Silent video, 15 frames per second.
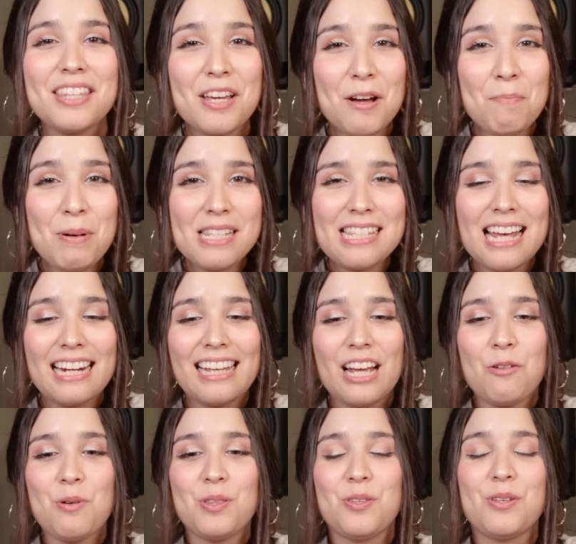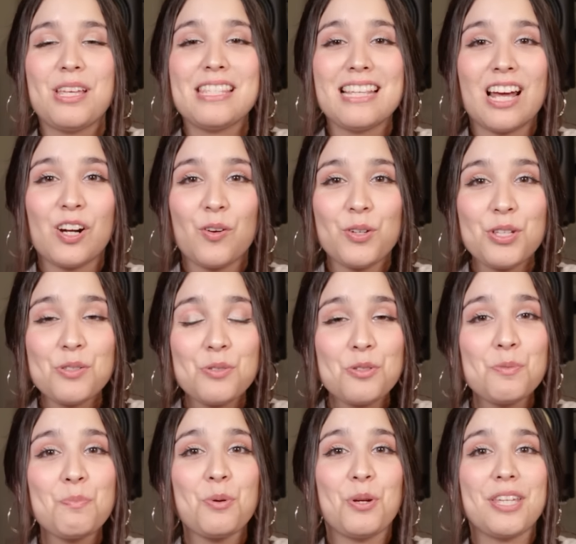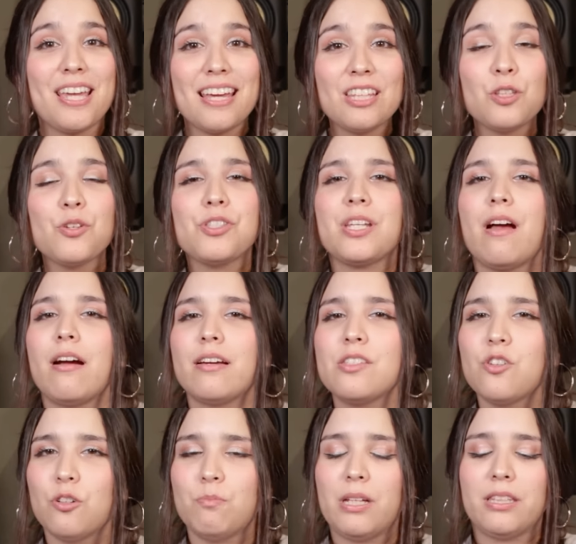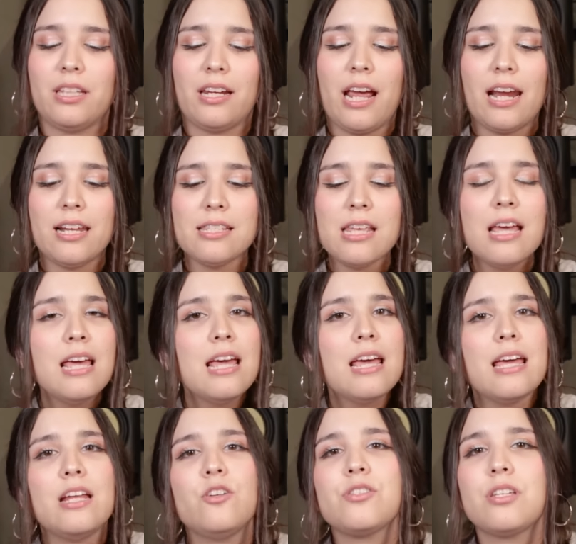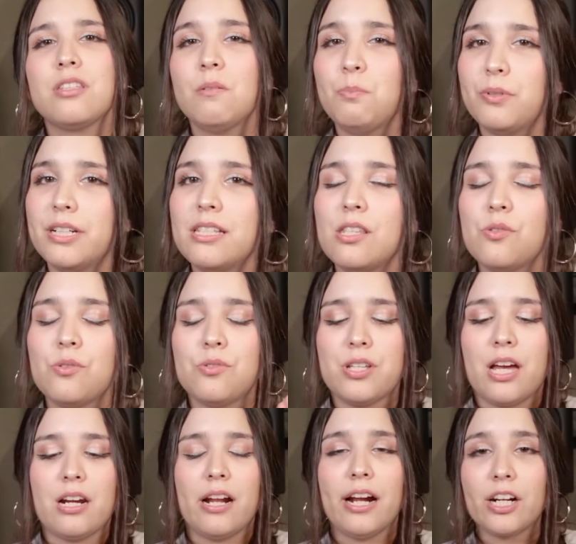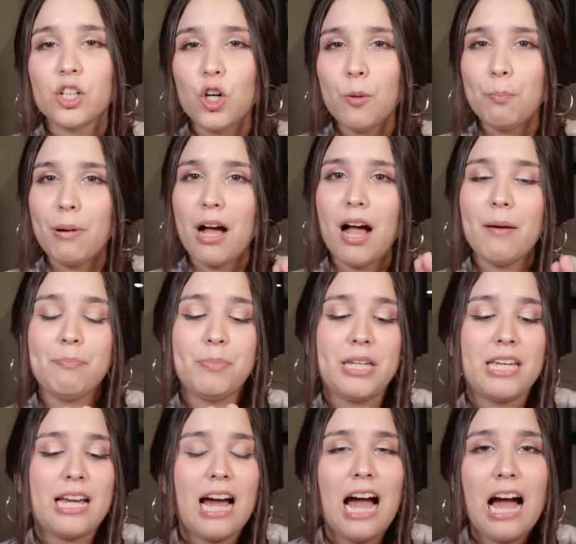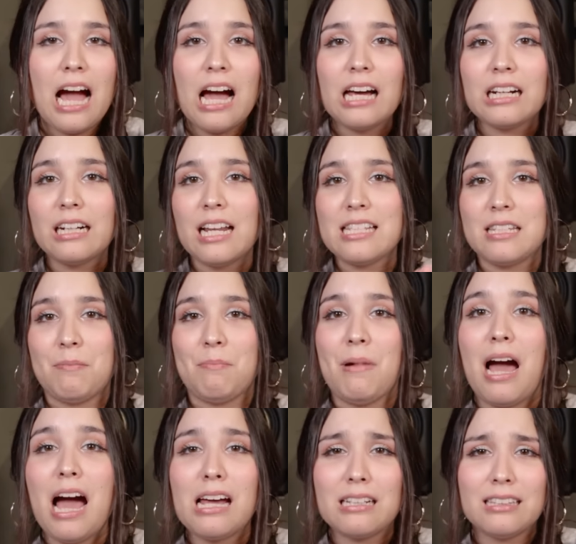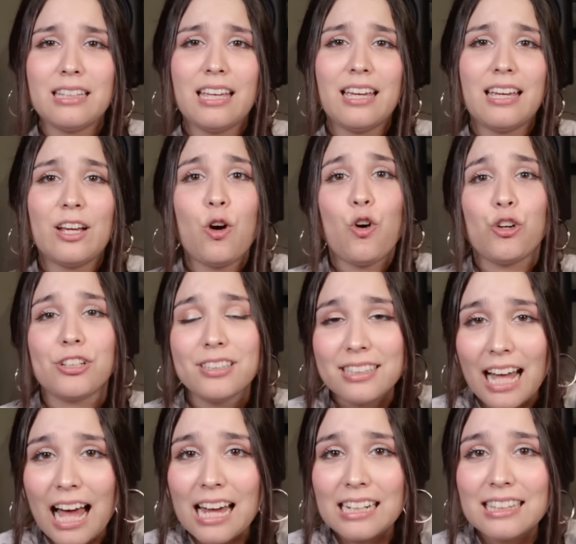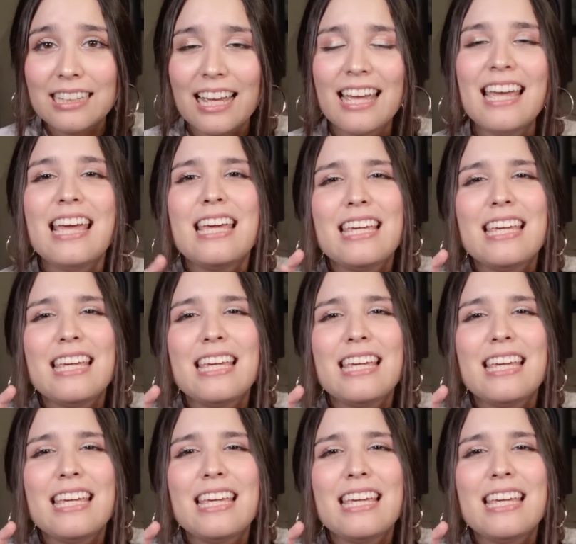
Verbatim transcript: Te va a pasar que cuando desarrolles tus proyectos trabajes con materiales en los que te puedes ensuciar la ropa, picar, lastimarte, cortarte.